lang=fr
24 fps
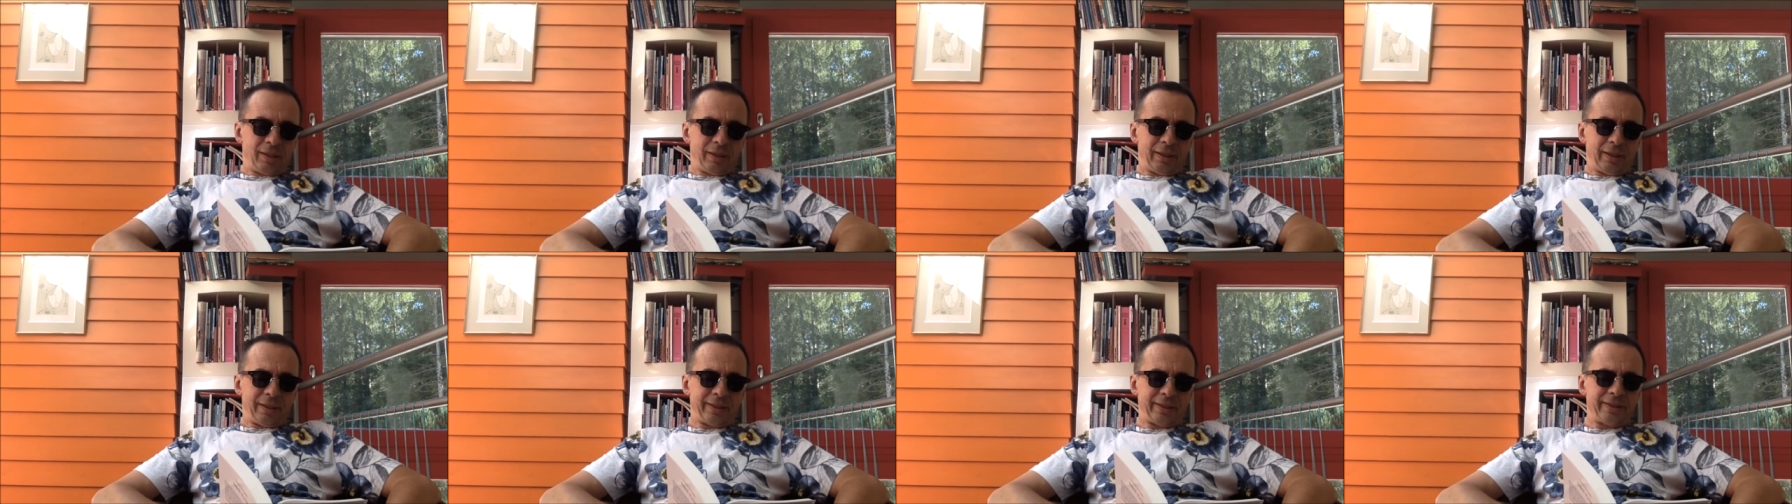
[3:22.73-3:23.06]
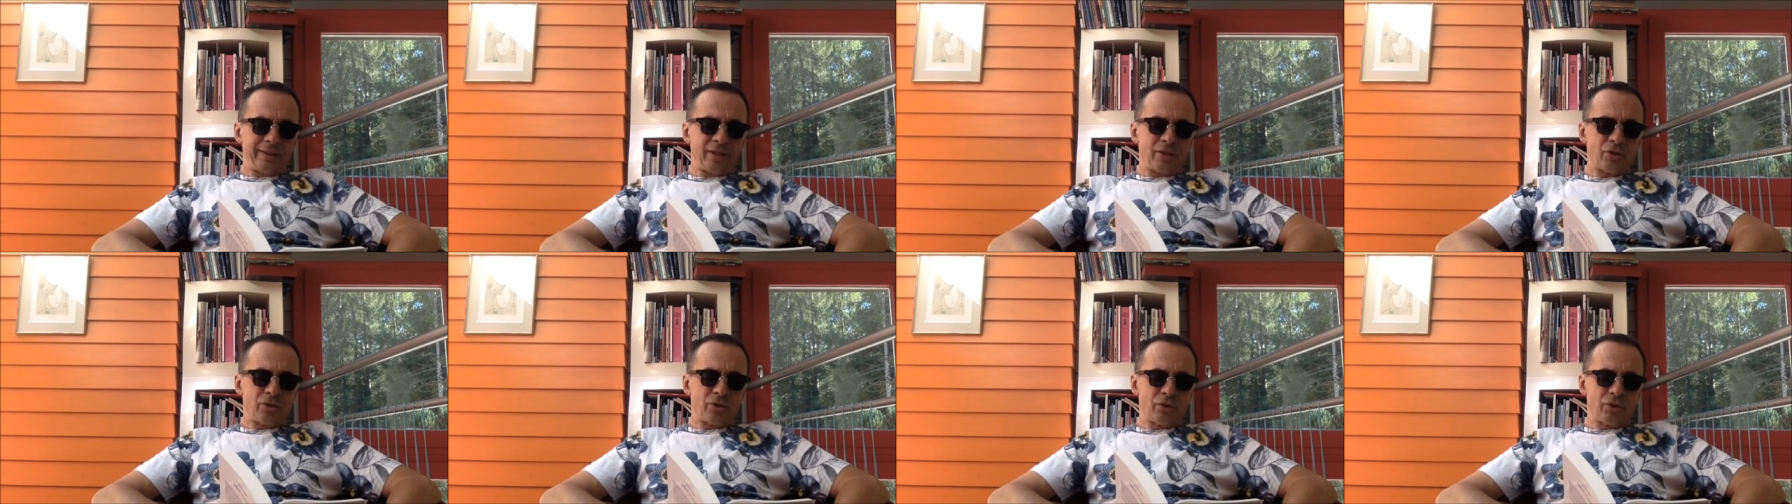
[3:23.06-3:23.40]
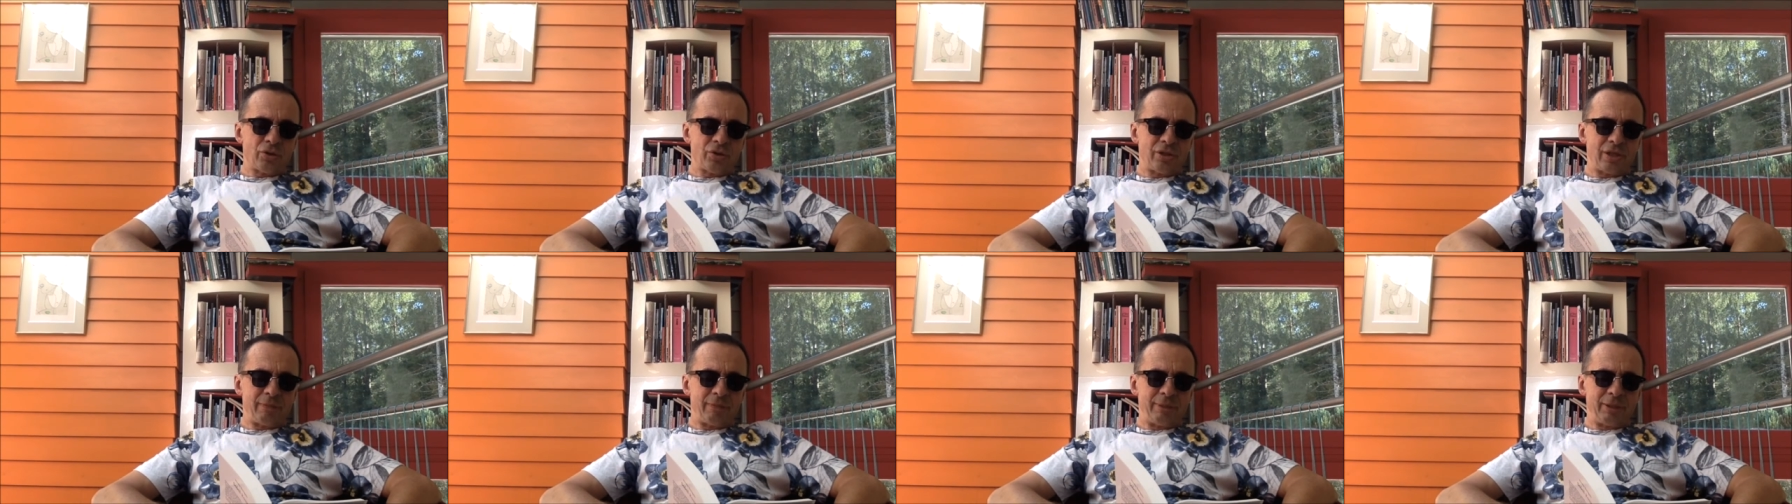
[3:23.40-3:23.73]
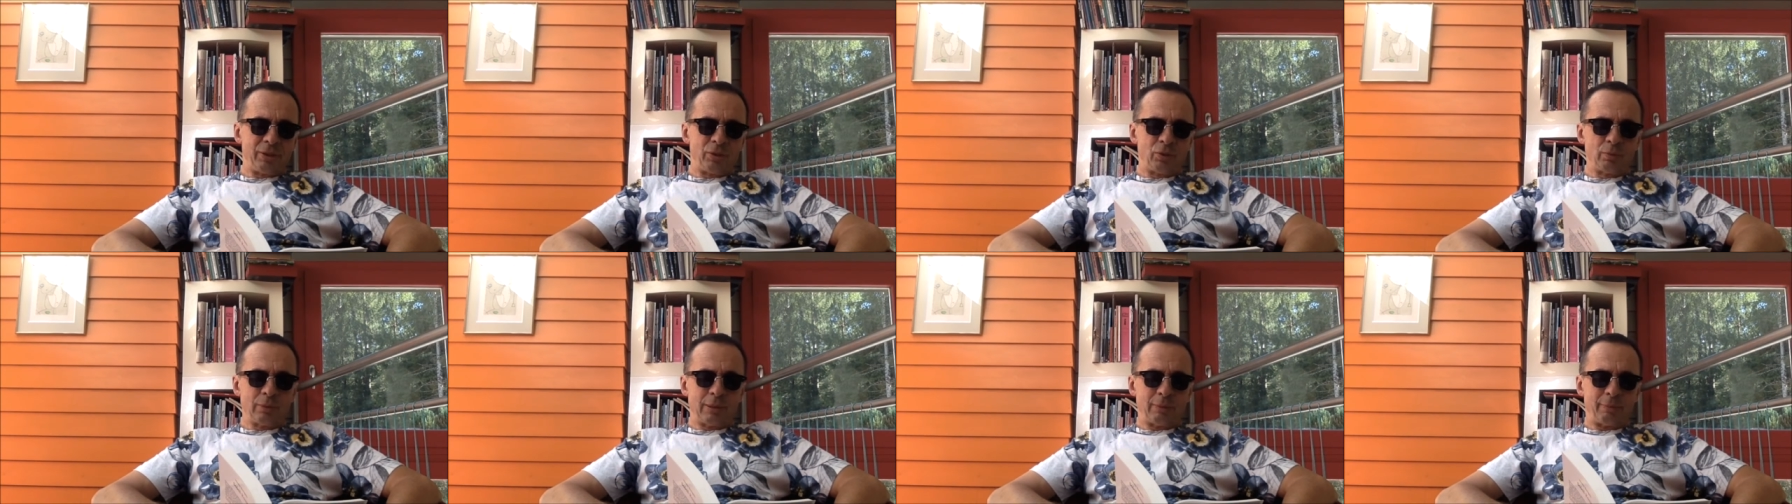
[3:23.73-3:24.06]
Rien n'a changé, mais
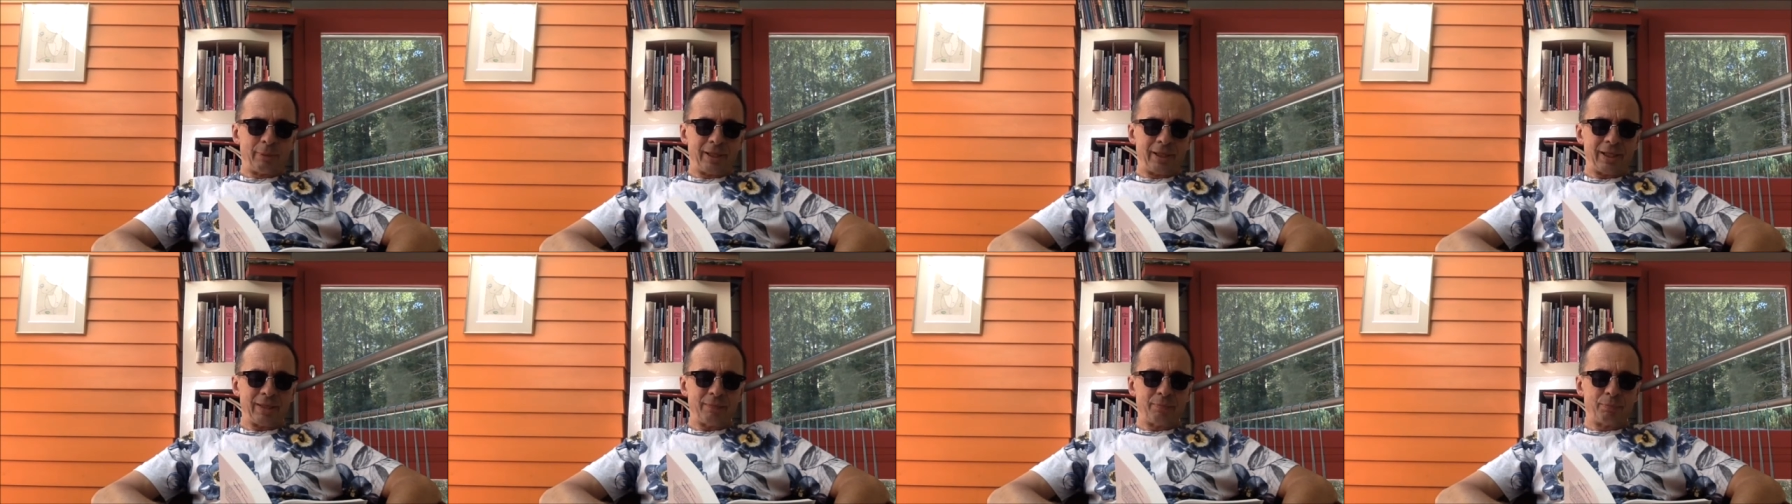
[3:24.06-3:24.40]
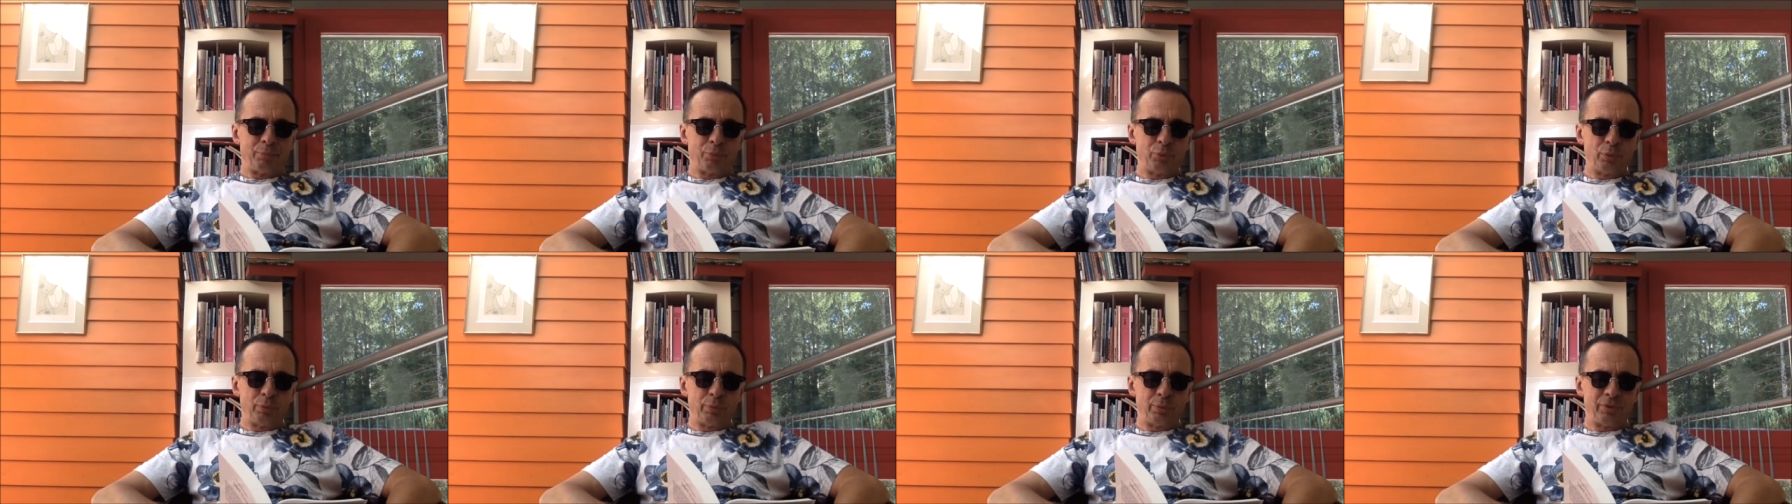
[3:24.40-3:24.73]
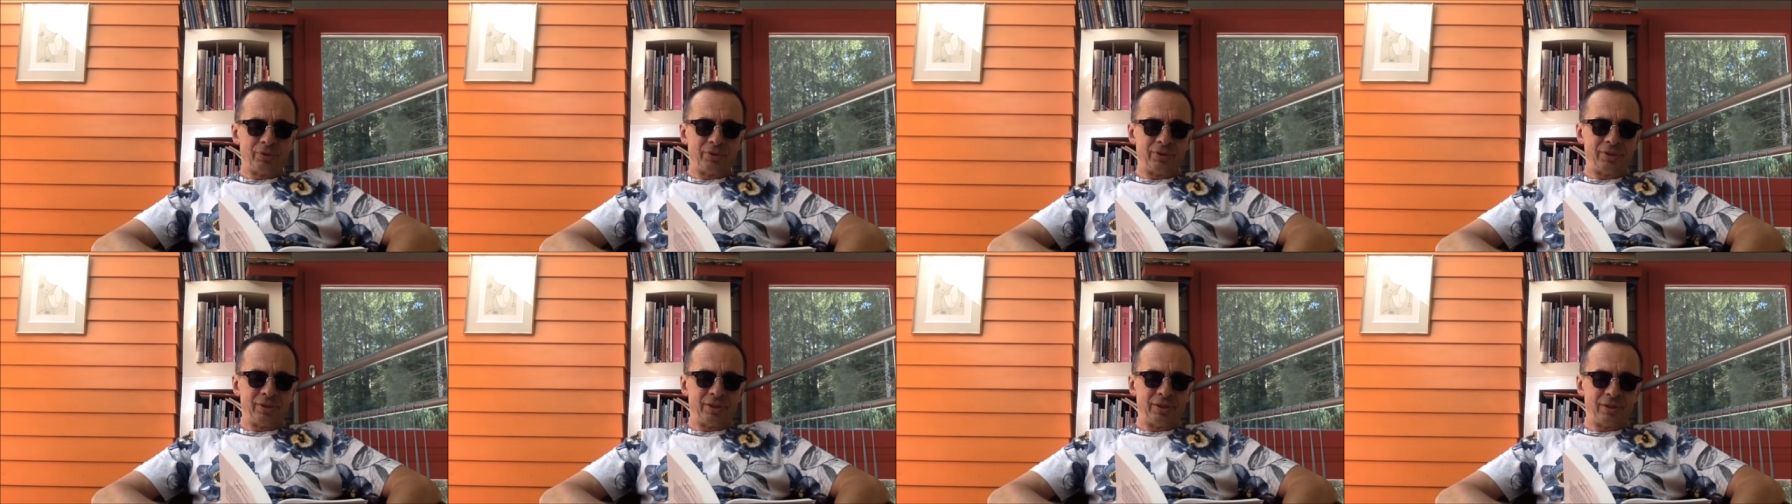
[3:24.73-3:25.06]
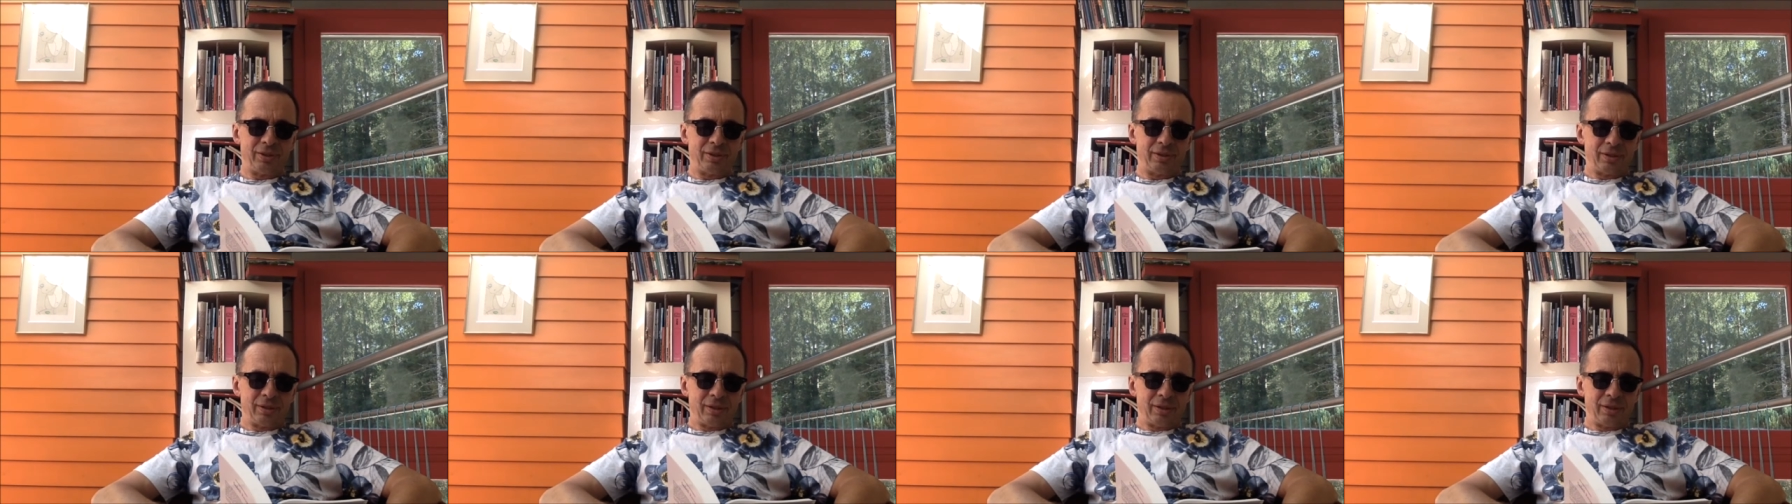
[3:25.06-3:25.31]
tout m'apparaît plus petit.